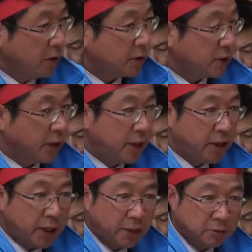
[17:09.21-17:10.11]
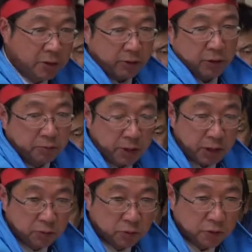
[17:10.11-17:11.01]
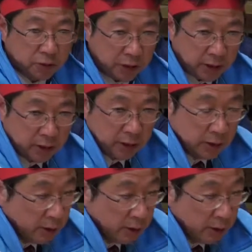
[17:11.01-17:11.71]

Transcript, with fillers: 支えられる側に回るもんですから